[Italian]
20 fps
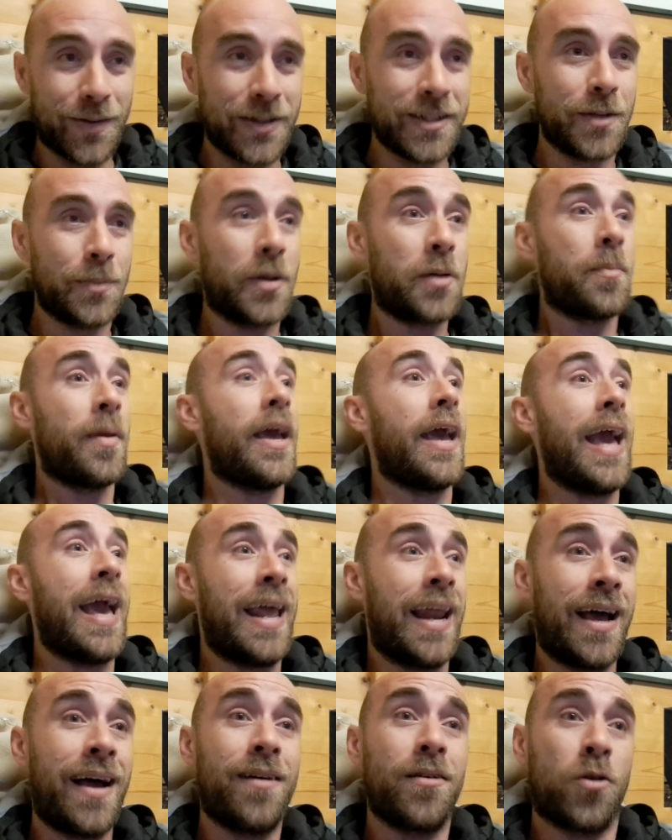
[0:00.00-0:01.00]
Quindi per me
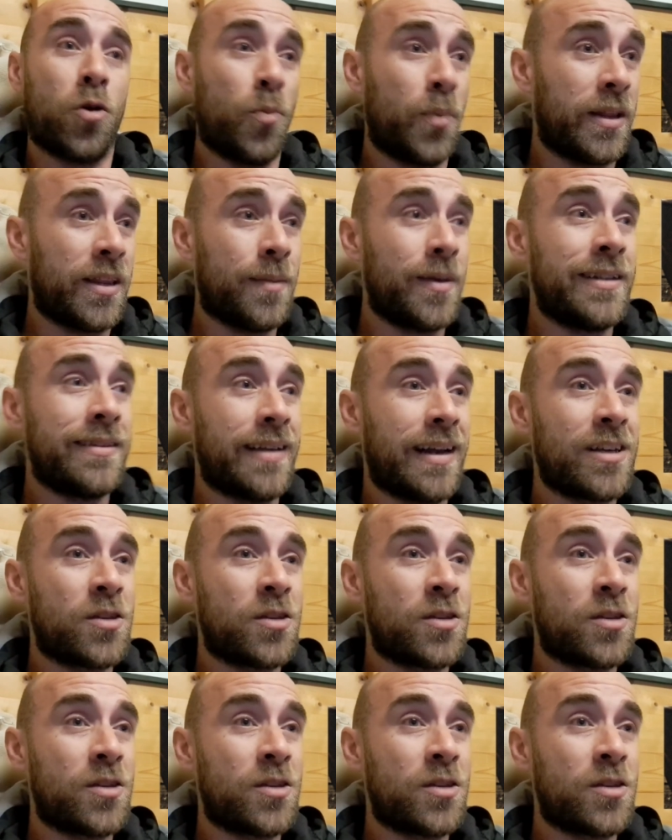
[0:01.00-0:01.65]
era completamente